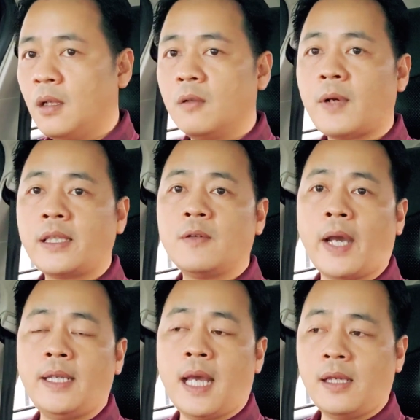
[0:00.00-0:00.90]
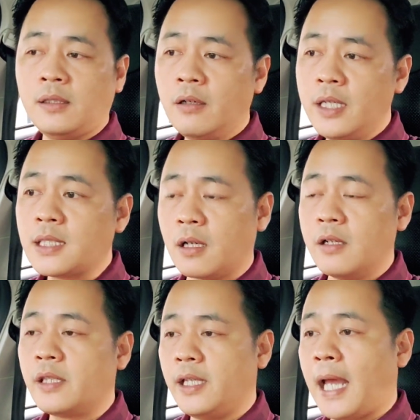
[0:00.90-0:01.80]
Và như vậy là dưới sự
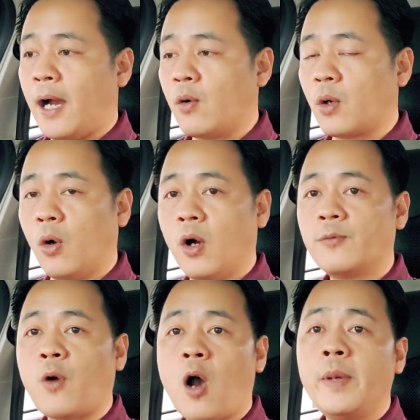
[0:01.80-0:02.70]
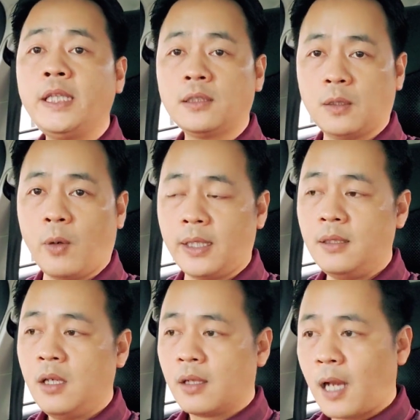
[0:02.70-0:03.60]
chỉ đạo của Phó Bí thư Tỉnh ủy,
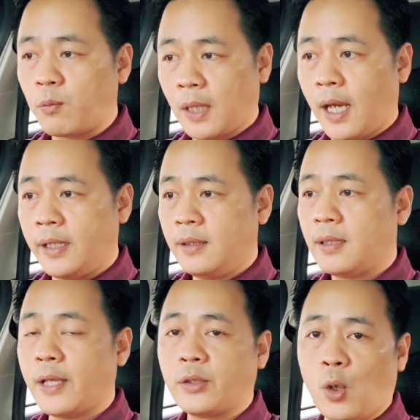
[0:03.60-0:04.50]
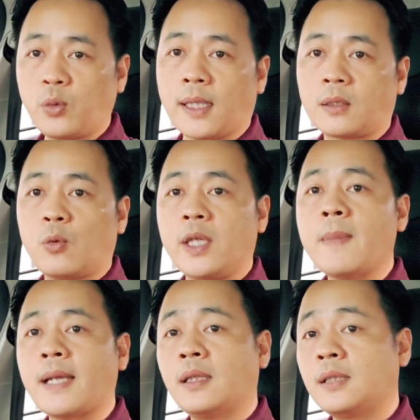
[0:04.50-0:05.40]
đồng thời là Chủ tịch Ủy
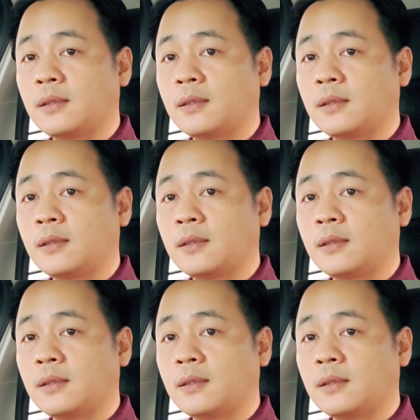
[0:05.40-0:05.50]
ban Nhân